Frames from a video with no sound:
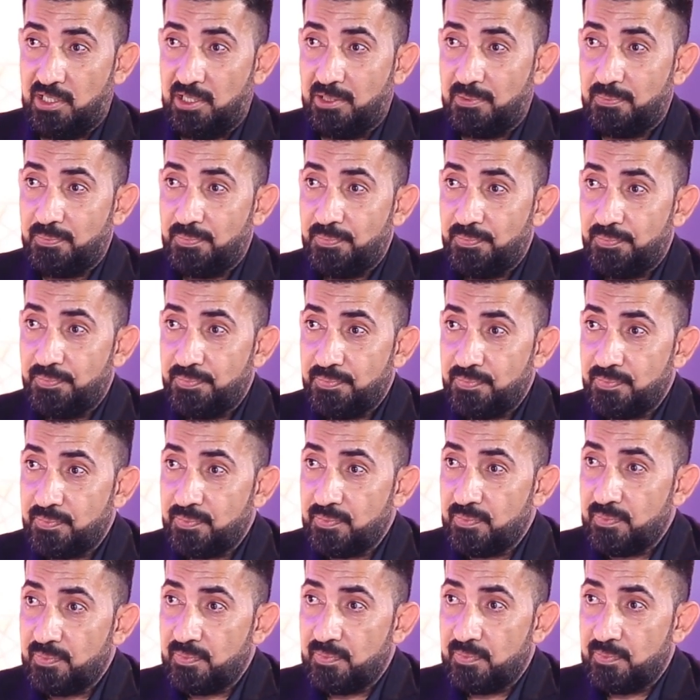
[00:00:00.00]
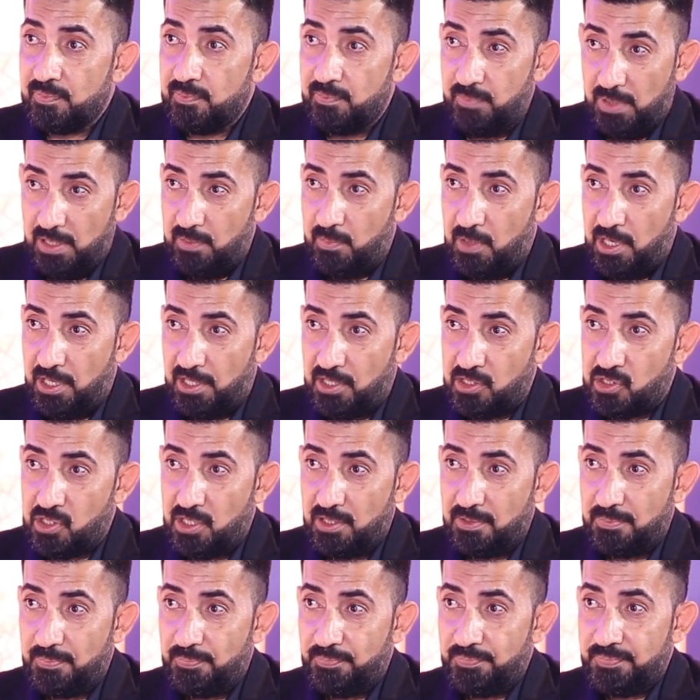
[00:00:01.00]
اشوف روحي بالمهرجان
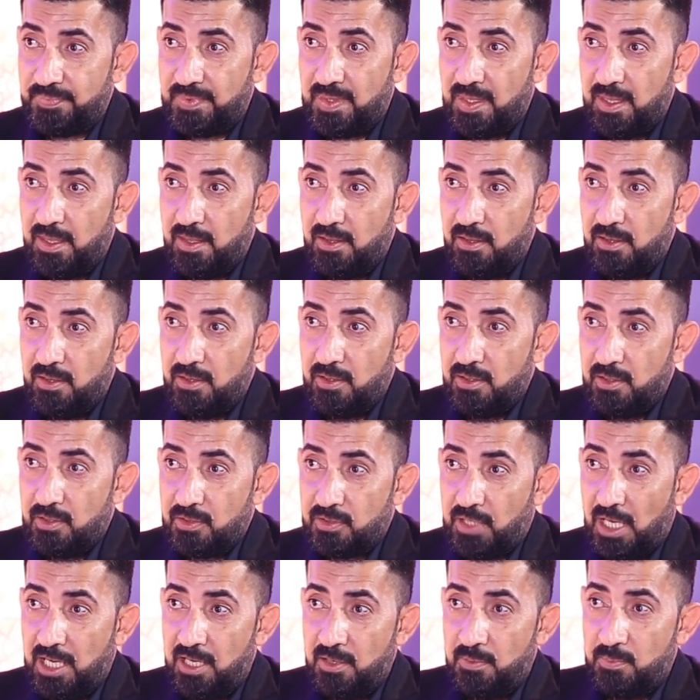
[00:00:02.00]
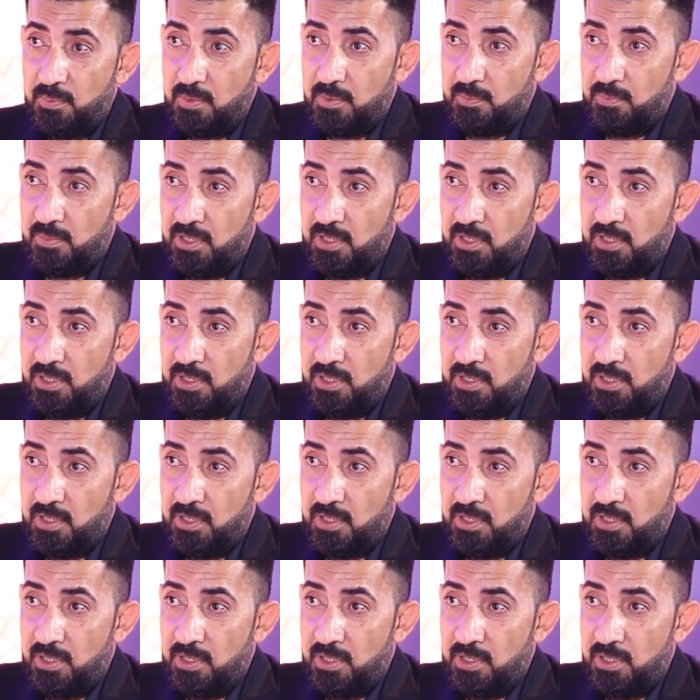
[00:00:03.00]
بالمهرجان ابو استاذ اثير طيب